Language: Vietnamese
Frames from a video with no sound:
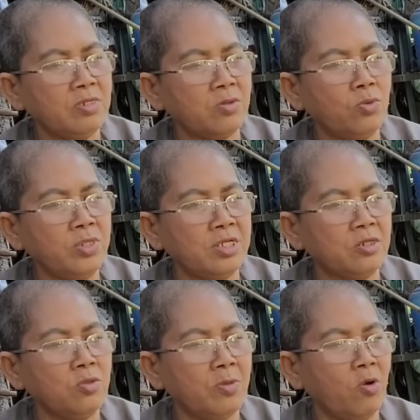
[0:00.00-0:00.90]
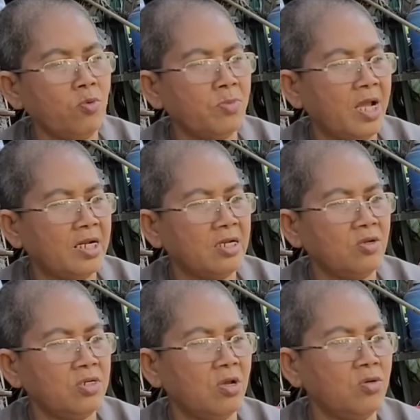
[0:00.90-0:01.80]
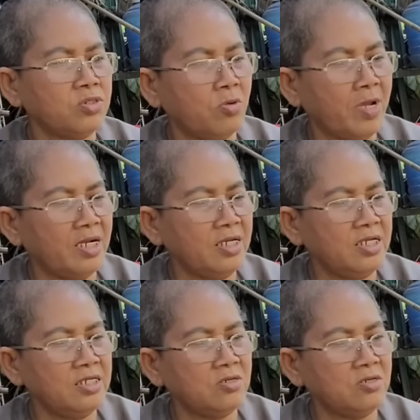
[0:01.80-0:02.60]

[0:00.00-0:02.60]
củ quyền thúc bảo bà thôi độ cho bà đi